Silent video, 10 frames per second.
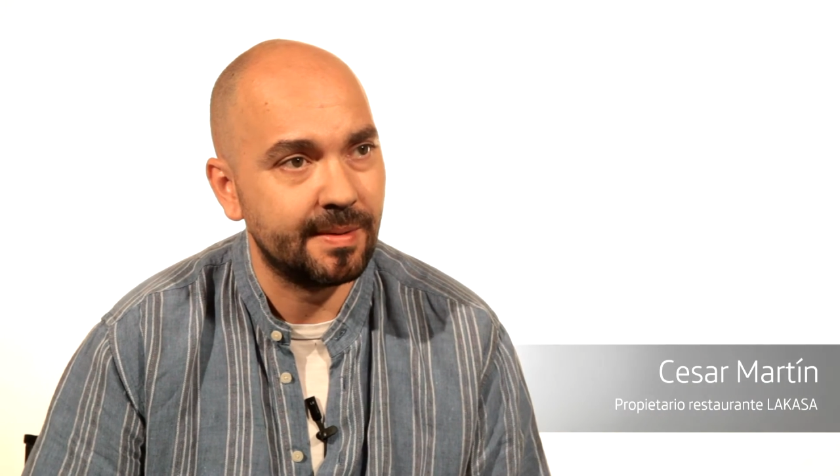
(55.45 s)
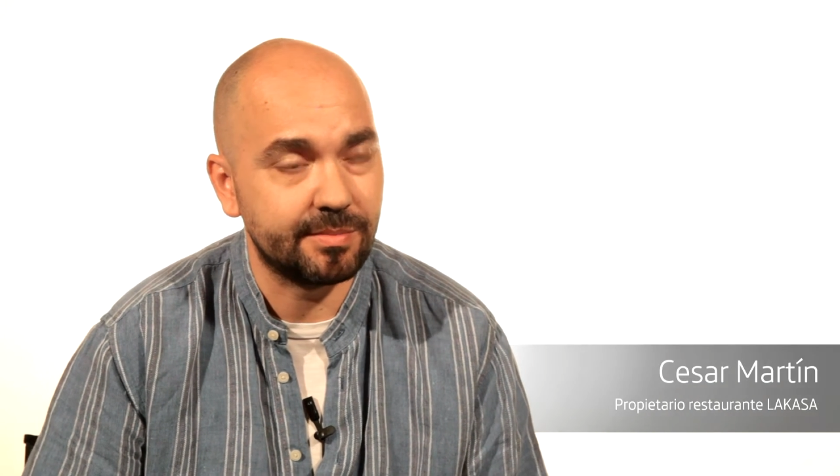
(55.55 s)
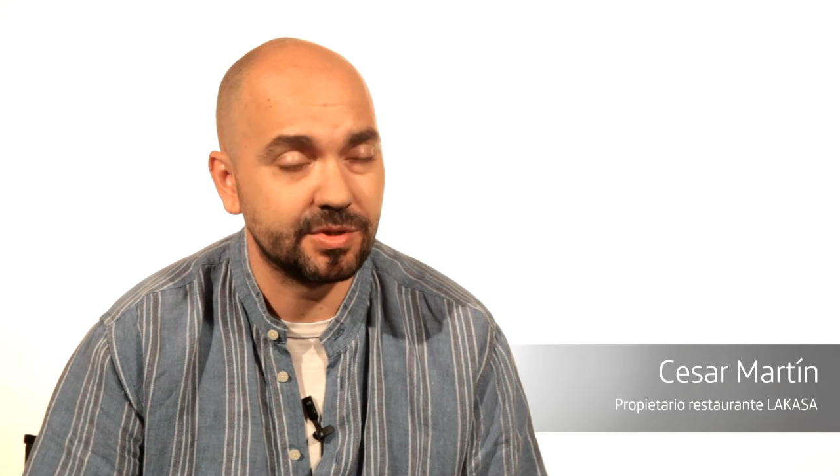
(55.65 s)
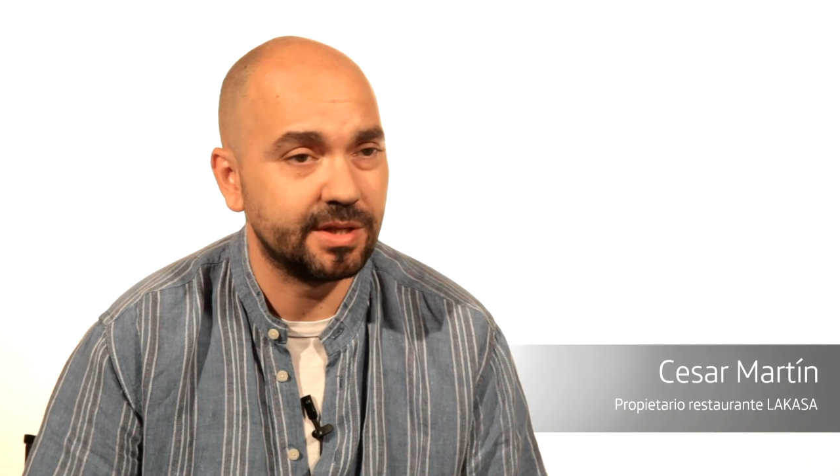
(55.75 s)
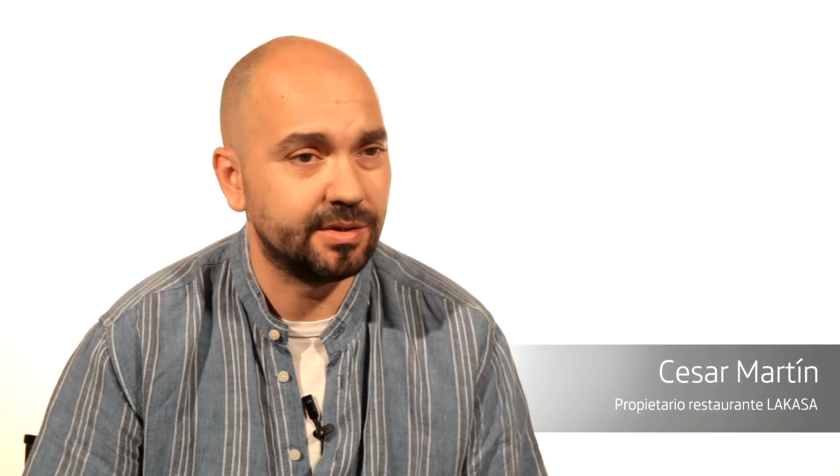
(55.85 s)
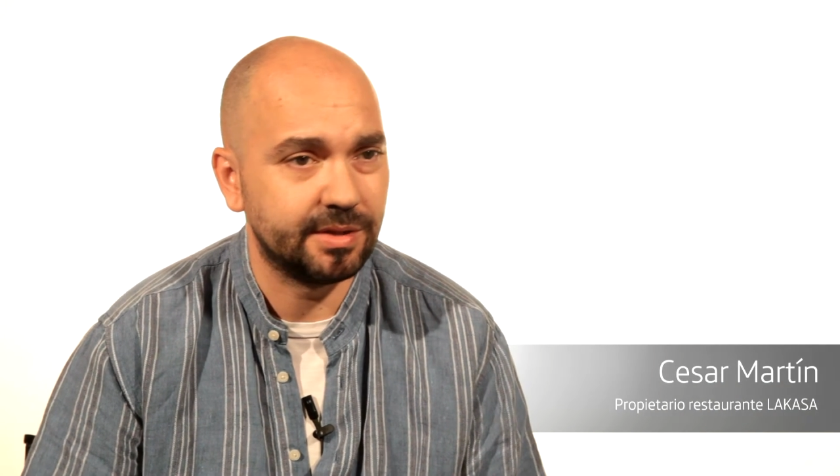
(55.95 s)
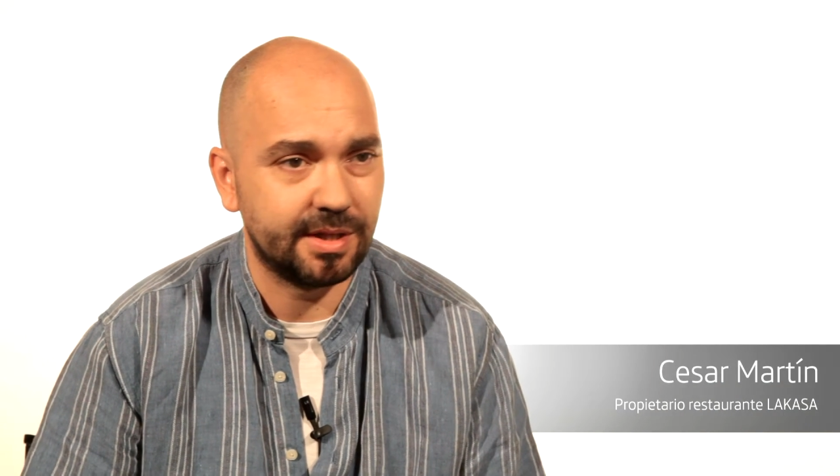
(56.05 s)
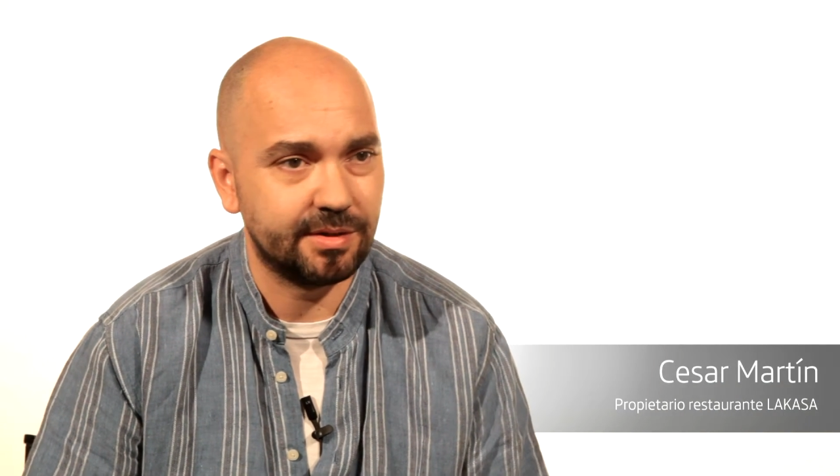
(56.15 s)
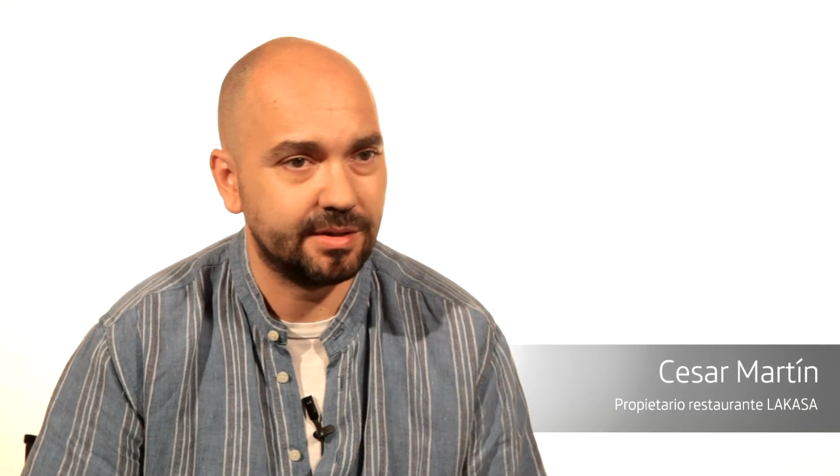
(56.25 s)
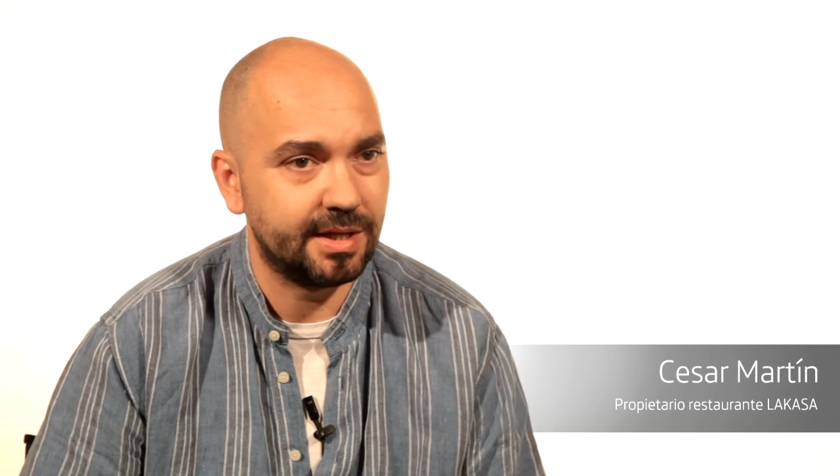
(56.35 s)
Estamos en
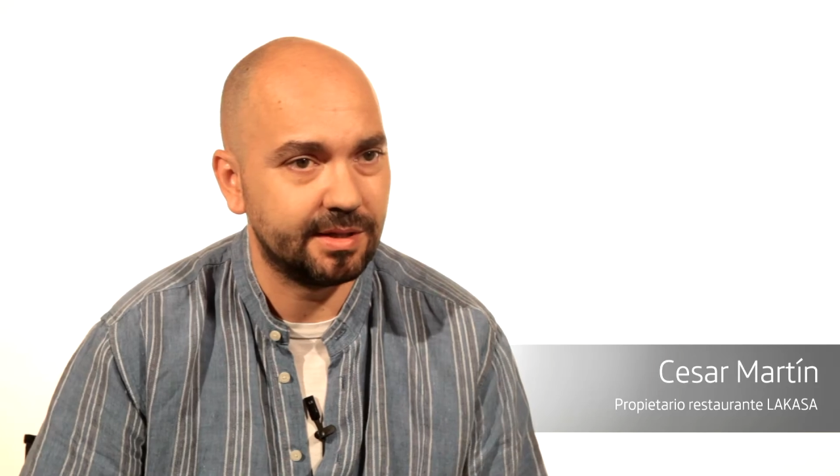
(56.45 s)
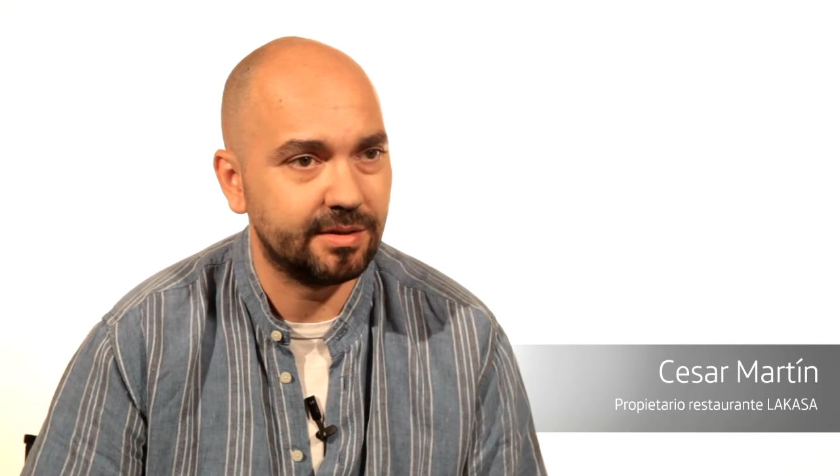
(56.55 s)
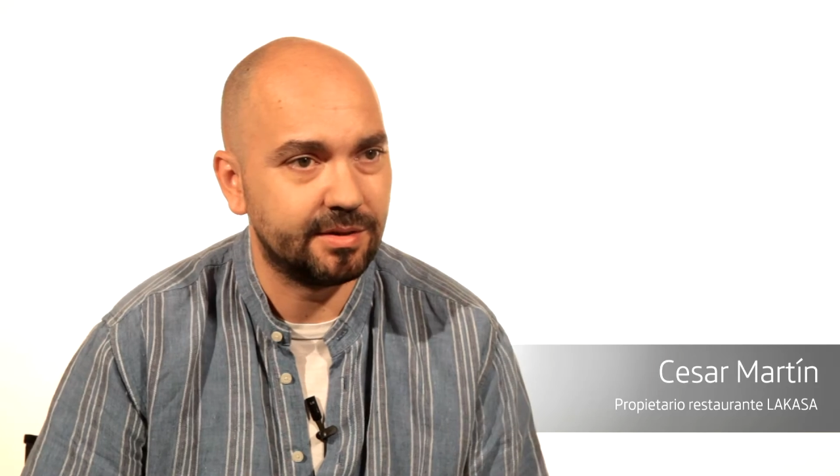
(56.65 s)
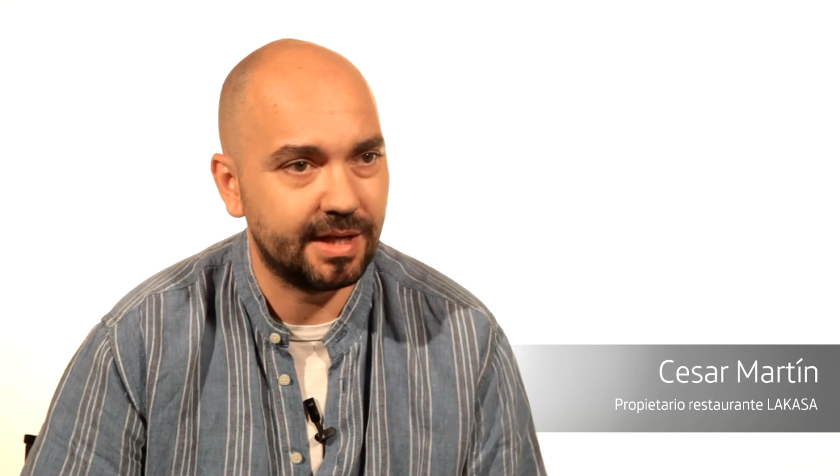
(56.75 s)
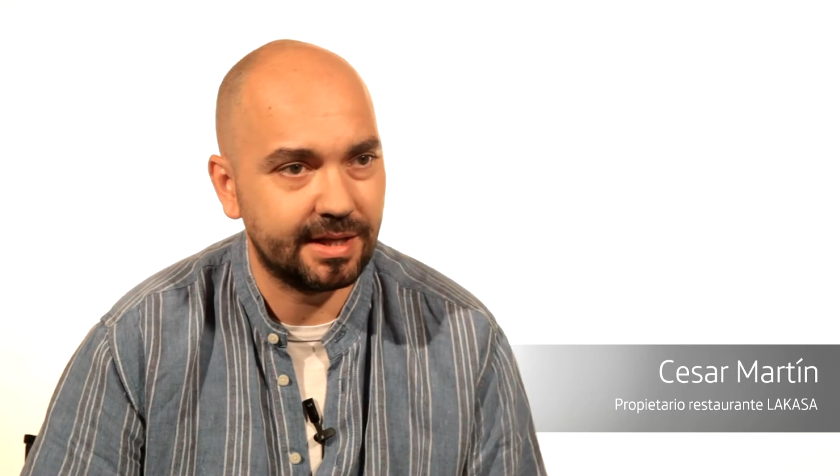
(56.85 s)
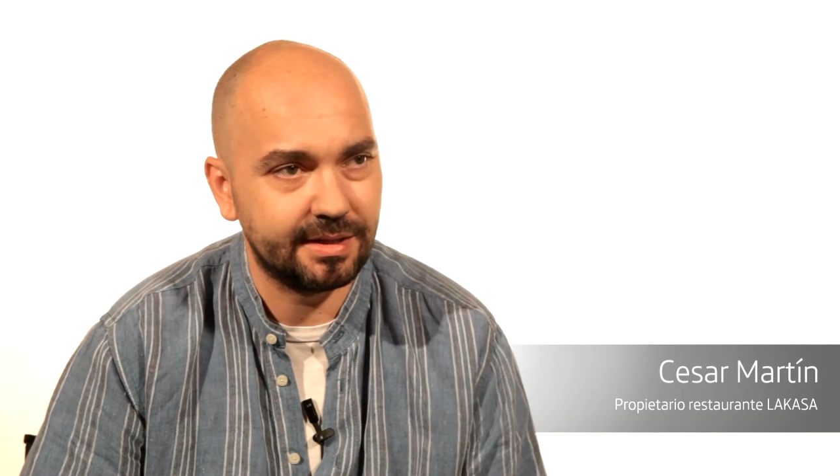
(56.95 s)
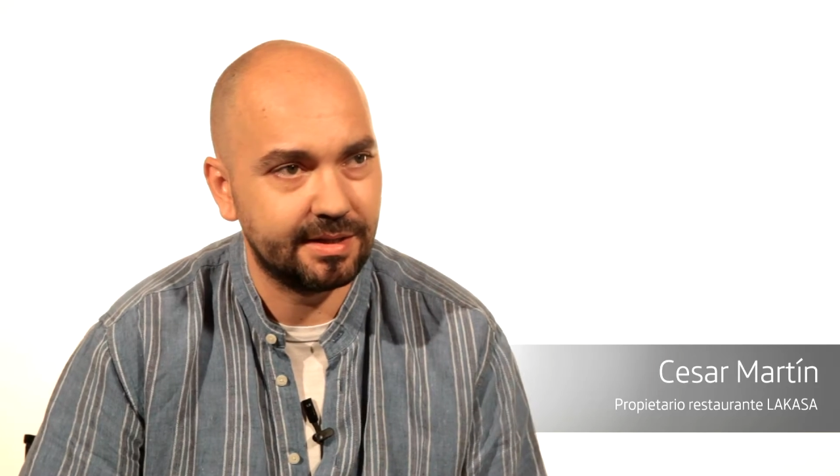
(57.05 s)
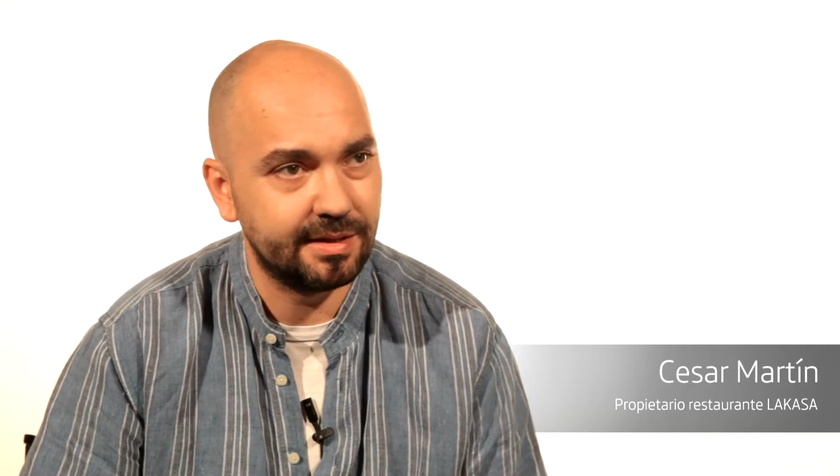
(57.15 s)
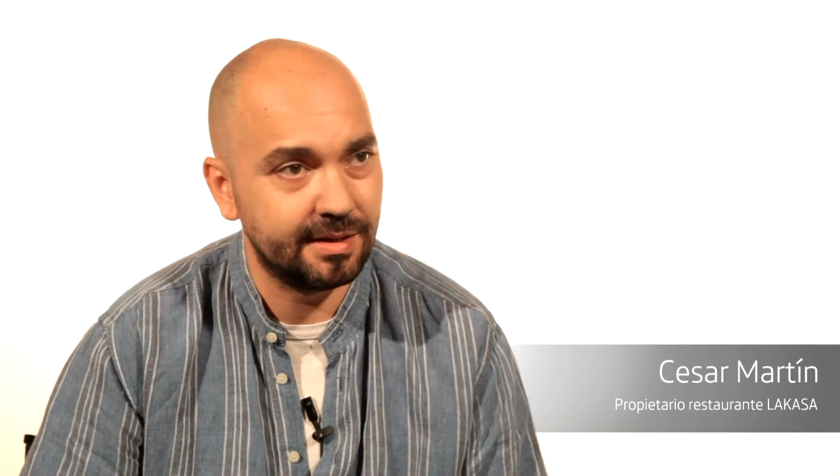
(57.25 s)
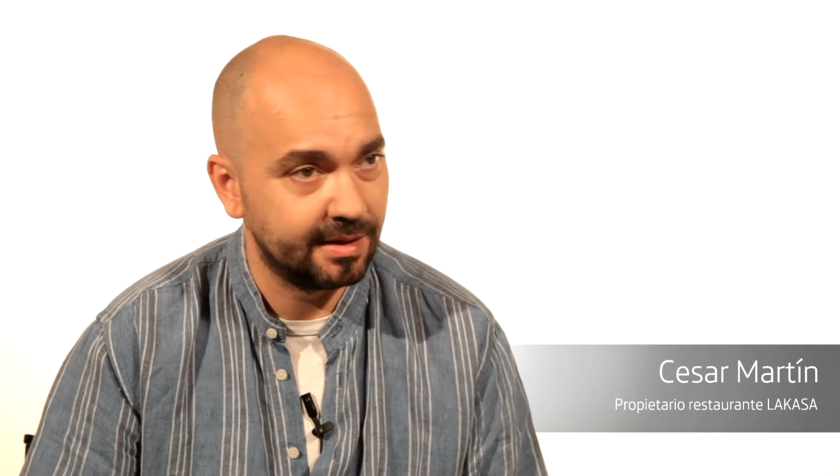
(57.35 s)
contacto directo con la
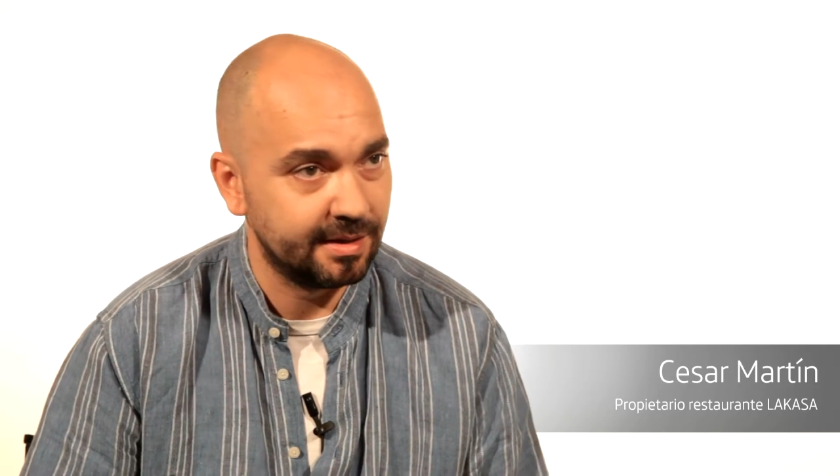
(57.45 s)
gente